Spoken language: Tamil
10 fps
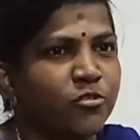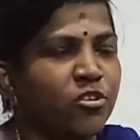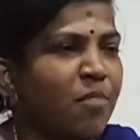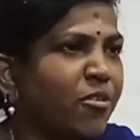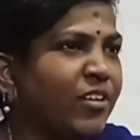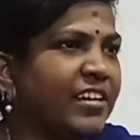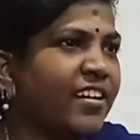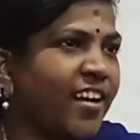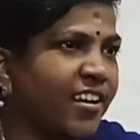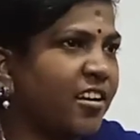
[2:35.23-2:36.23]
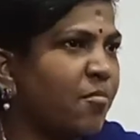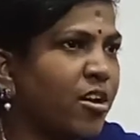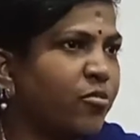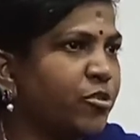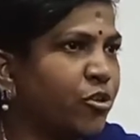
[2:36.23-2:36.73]
ஸோ நம்ம வீட்டில் நடக்கிற
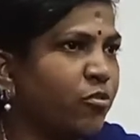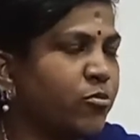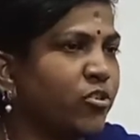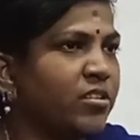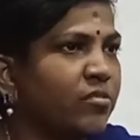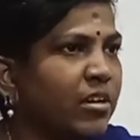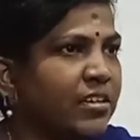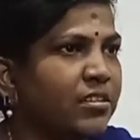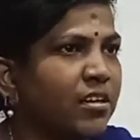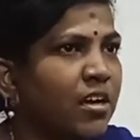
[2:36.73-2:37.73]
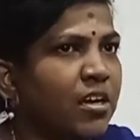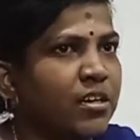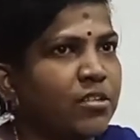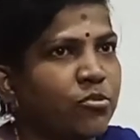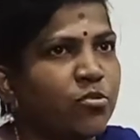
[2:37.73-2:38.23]
மாதிரி விஷயம் ஸோ இந்த இவங்க எடுத்து
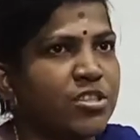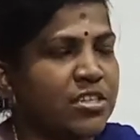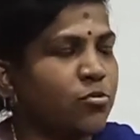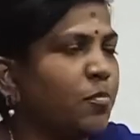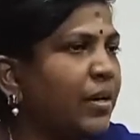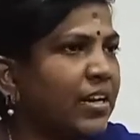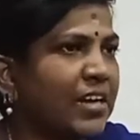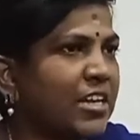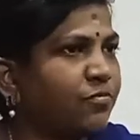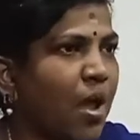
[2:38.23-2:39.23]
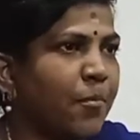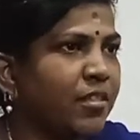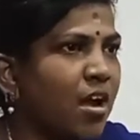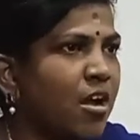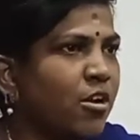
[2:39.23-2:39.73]
இது வந்து ஒரு ஜஸ்ட் ஒரு மிடில் கிளாஸ் ஃபேமிலி
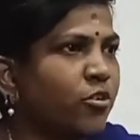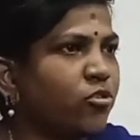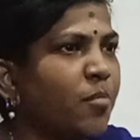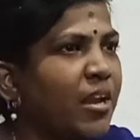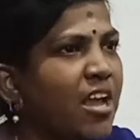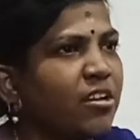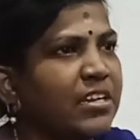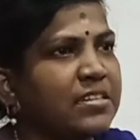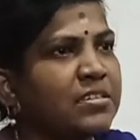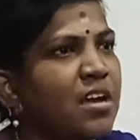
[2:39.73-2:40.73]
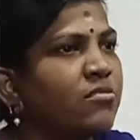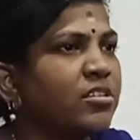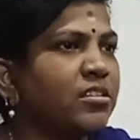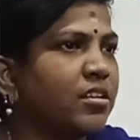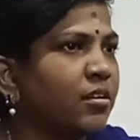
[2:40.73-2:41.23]
தான் ஸோ நம்ம எல்லோரும் ஈஸியாக
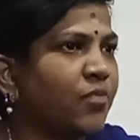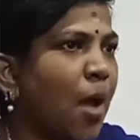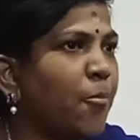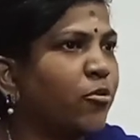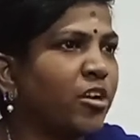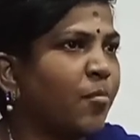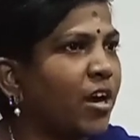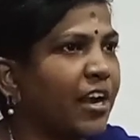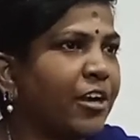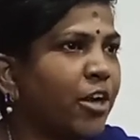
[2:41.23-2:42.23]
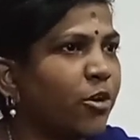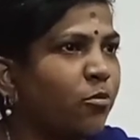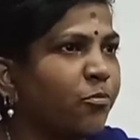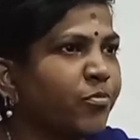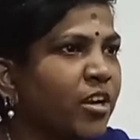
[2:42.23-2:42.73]
வந்து இந்த ஃபேமிலியோட நம்ம கனெக்ட்
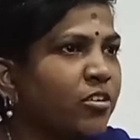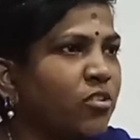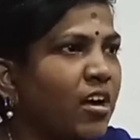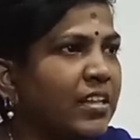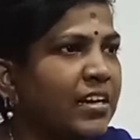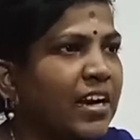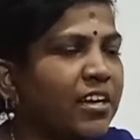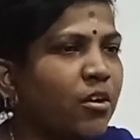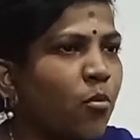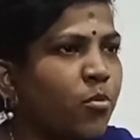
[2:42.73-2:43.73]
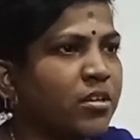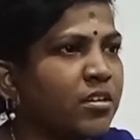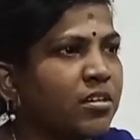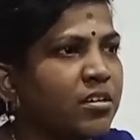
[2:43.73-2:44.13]
ஆகிக்கும் ஸோ அதில் நடக்கிற ஒவ்வொரு